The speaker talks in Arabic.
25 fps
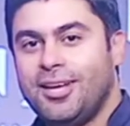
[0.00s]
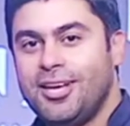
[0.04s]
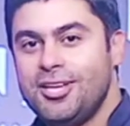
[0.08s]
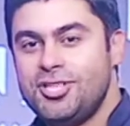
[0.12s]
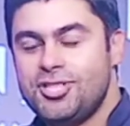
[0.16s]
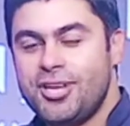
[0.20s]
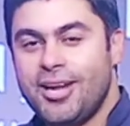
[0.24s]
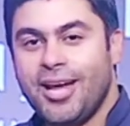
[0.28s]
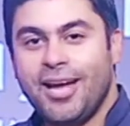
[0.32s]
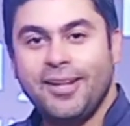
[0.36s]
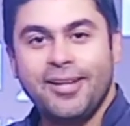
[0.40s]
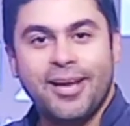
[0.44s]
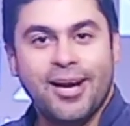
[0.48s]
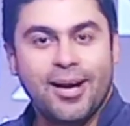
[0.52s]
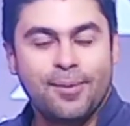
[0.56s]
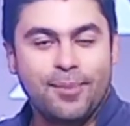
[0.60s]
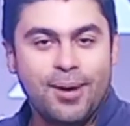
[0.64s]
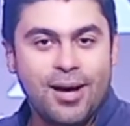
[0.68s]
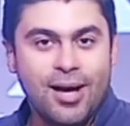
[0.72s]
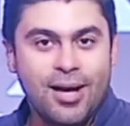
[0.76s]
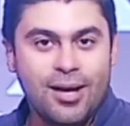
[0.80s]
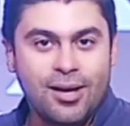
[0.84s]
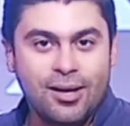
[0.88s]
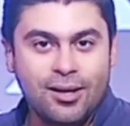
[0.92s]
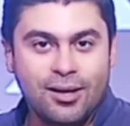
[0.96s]
الشريحه دي يا
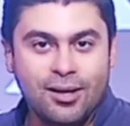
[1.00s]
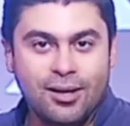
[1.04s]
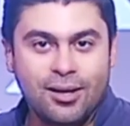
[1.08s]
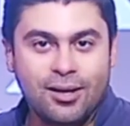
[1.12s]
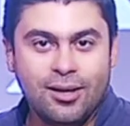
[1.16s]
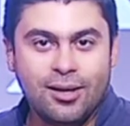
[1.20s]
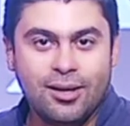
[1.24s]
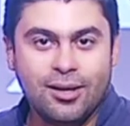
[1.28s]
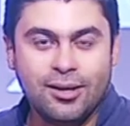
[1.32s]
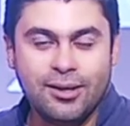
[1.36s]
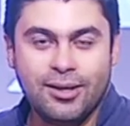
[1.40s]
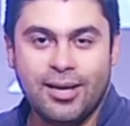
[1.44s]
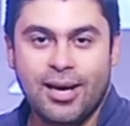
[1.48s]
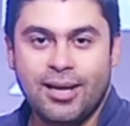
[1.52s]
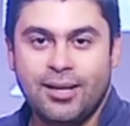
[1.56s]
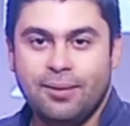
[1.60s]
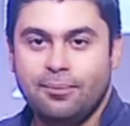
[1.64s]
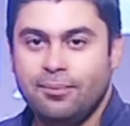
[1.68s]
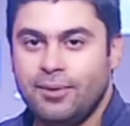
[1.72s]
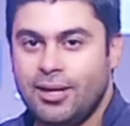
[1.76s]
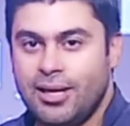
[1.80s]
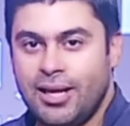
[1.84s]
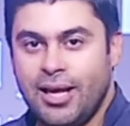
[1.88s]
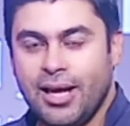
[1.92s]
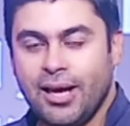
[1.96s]
جماعه يعني
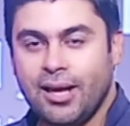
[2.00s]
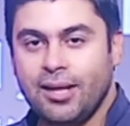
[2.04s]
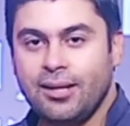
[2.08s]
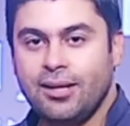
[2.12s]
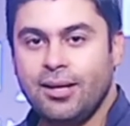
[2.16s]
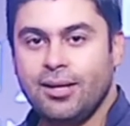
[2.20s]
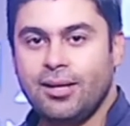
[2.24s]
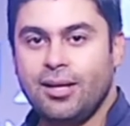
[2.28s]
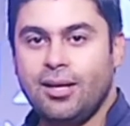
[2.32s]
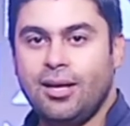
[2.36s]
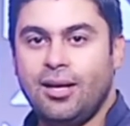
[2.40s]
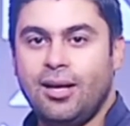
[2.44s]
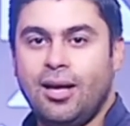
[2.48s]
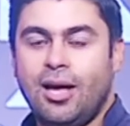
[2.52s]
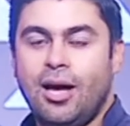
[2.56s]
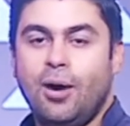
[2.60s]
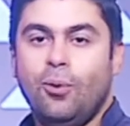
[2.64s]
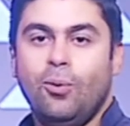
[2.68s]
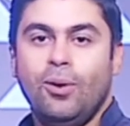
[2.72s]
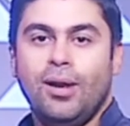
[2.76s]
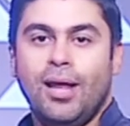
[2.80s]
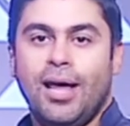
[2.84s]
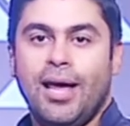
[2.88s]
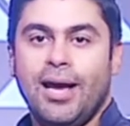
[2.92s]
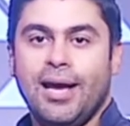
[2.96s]
من الاخر كده
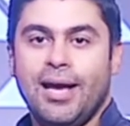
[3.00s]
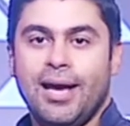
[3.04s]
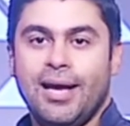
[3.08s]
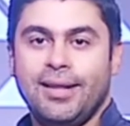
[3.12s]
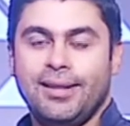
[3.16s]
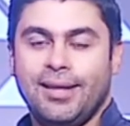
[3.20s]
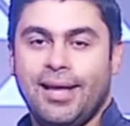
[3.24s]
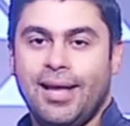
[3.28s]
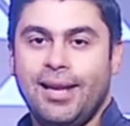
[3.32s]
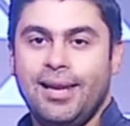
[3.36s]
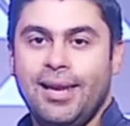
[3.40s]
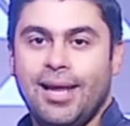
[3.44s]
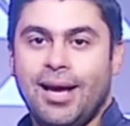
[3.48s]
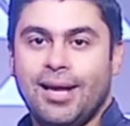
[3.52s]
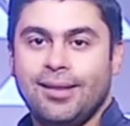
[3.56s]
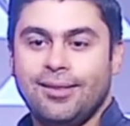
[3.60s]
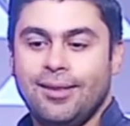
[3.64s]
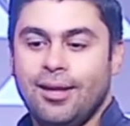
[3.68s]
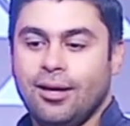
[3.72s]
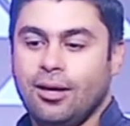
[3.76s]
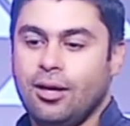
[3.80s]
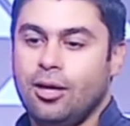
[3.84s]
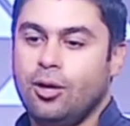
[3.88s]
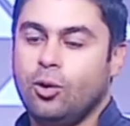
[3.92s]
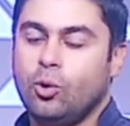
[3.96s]
اول حاجه هتخلي
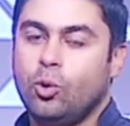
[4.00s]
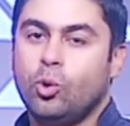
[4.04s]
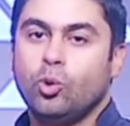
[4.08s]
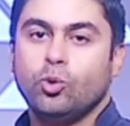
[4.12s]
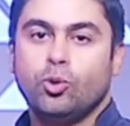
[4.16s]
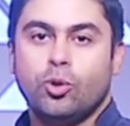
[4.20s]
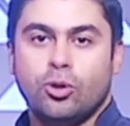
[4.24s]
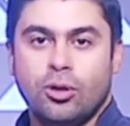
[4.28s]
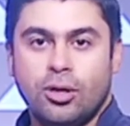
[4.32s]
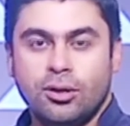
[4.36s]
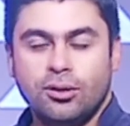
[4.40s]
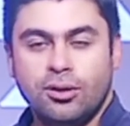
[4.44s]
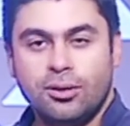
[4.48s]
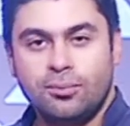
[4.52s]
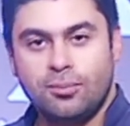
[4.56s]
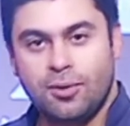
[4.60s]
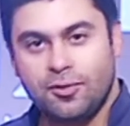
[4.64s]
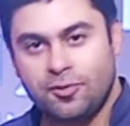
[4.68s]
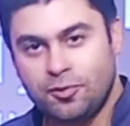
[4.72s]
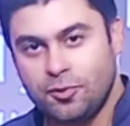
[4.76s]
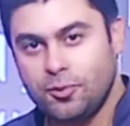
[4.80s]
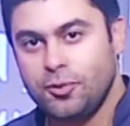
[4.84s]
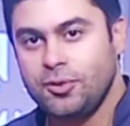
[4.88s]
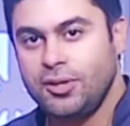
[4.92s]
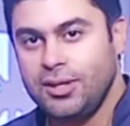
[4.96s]
عندك قدرات
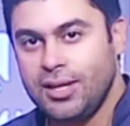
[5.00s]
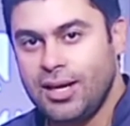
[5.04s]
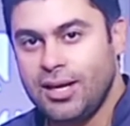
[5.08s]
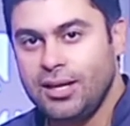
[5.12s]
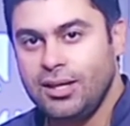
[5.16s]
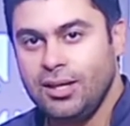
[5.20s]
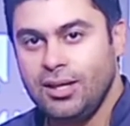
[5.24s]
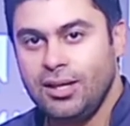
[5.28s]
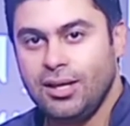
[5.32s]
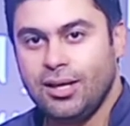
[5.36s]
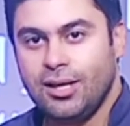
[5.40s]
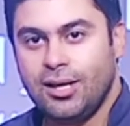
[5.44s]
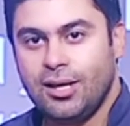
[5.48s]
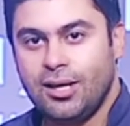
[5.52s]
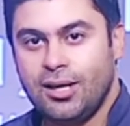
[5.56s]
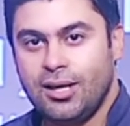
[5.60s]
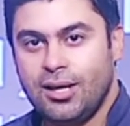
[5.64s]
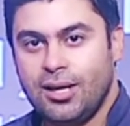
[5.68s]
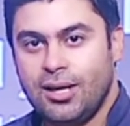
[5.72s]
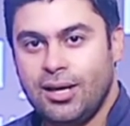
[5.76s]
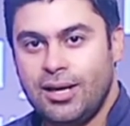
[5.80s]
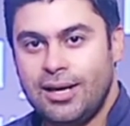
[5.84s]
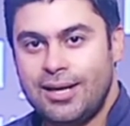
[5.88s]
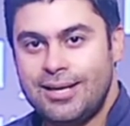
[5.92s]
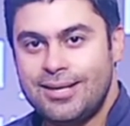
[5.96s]
المفروض يعني
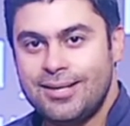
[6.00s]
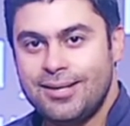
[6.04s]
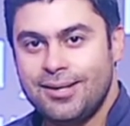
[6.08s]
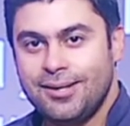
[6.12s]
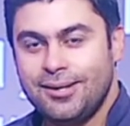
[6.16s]
آه